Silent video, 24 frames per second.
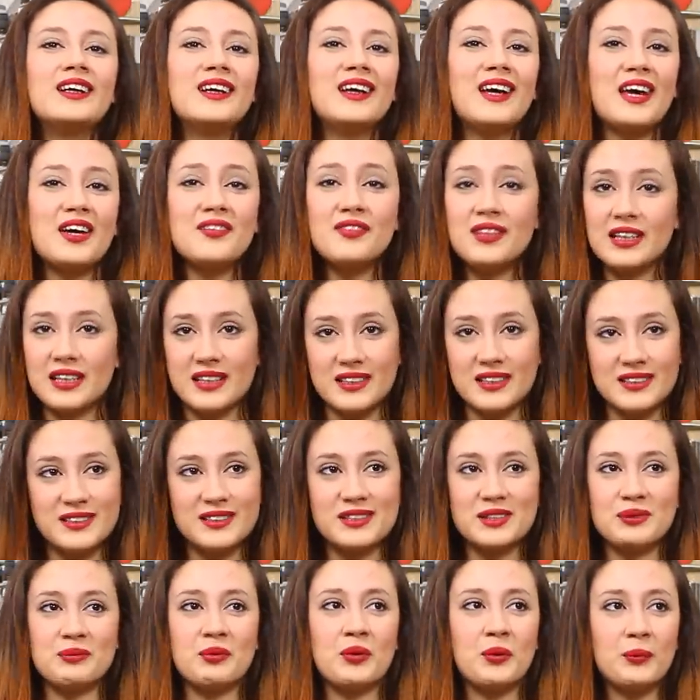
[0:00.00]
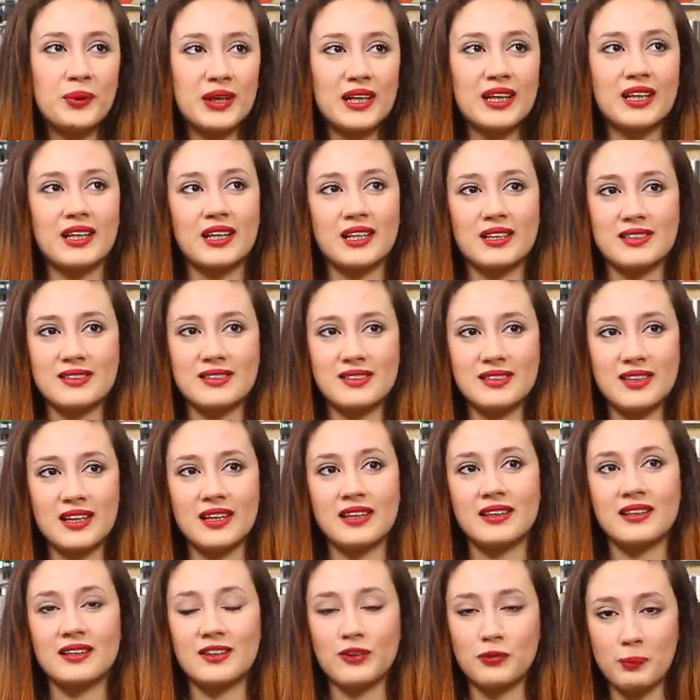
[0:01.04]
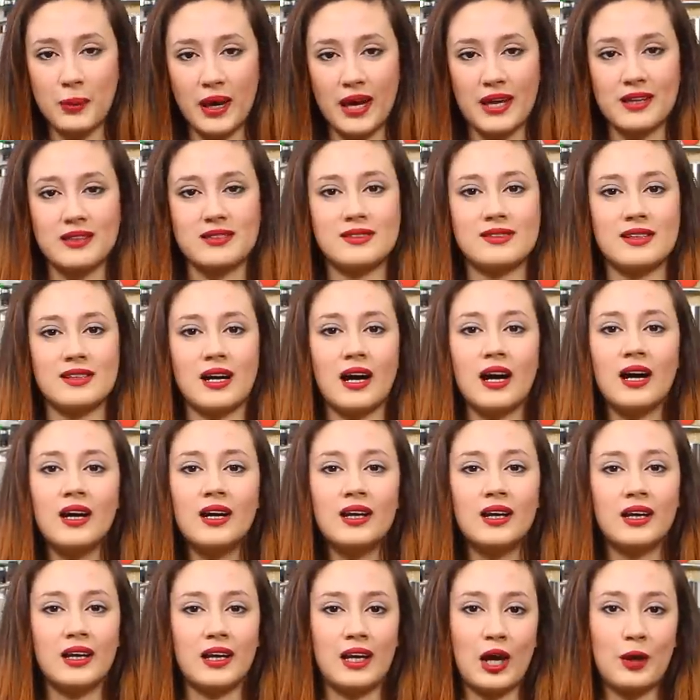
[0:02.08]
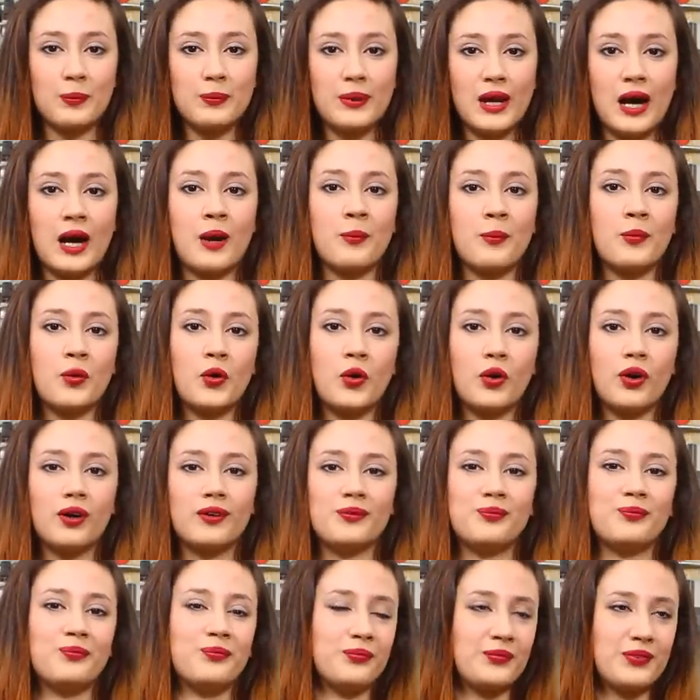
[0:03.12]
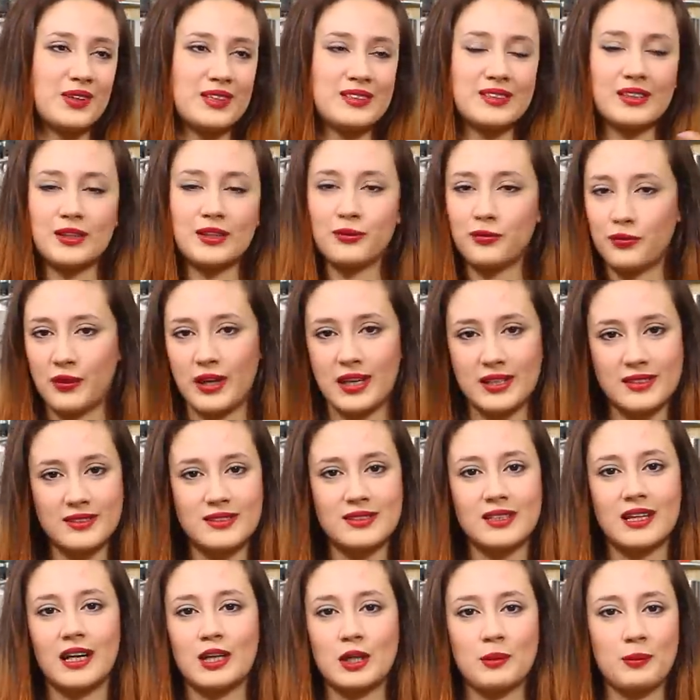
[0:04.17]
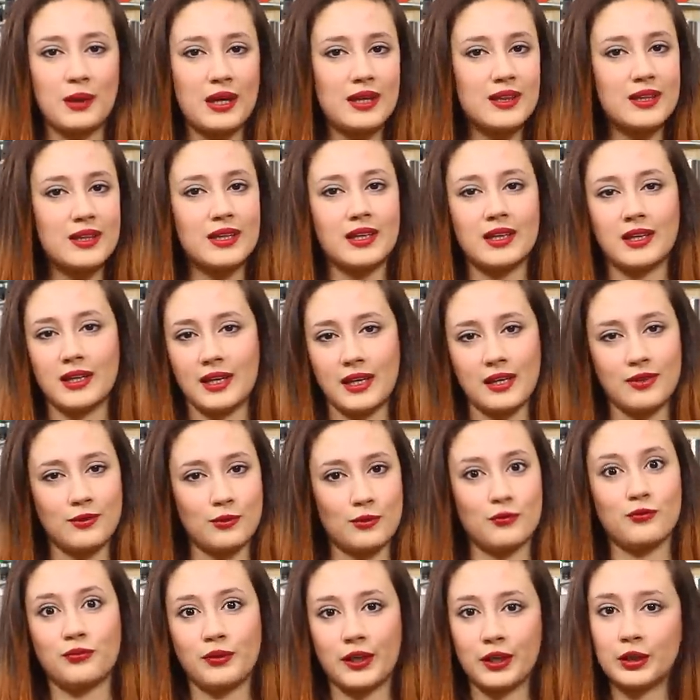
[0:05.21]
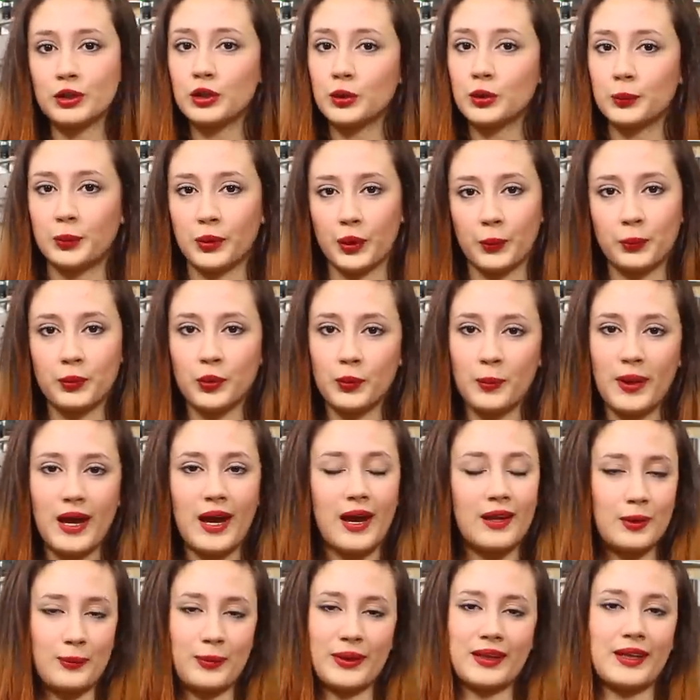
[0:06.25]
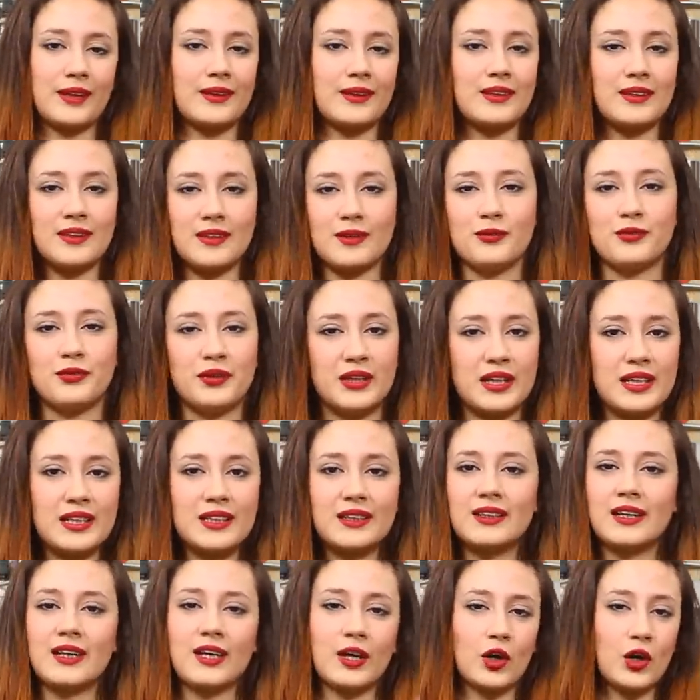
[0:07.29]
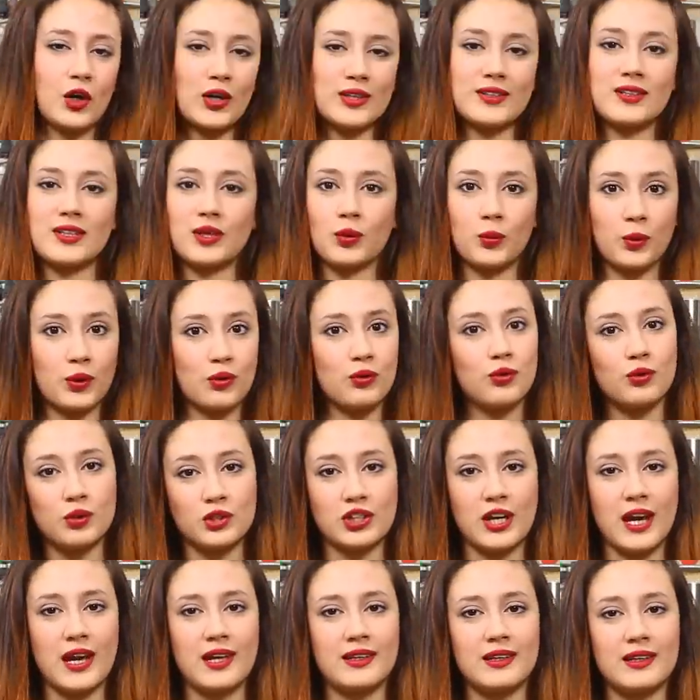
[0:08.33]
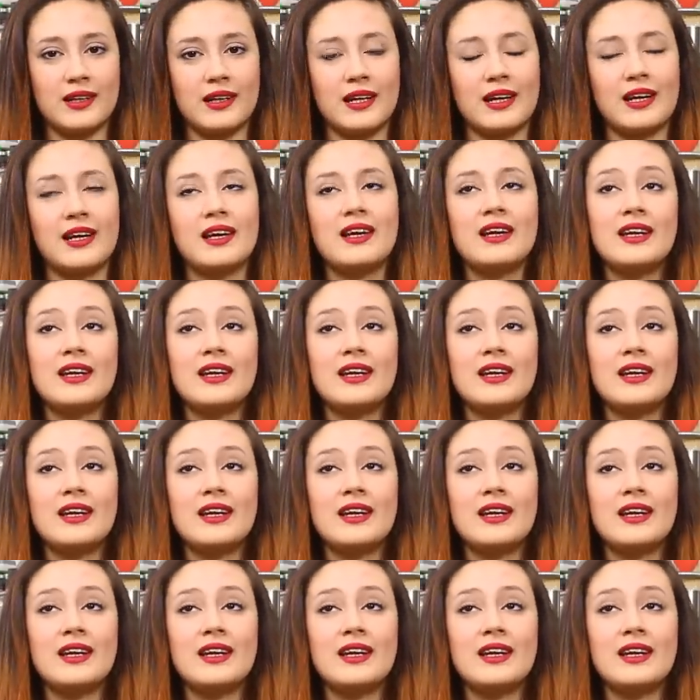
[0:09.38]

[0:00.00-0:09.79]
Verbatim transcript: è verissimo perché se in dispensa eh, abbiamo mm, schifezze, alimenti che non fanno proprio bene, patatine fritte, cose di questo genere,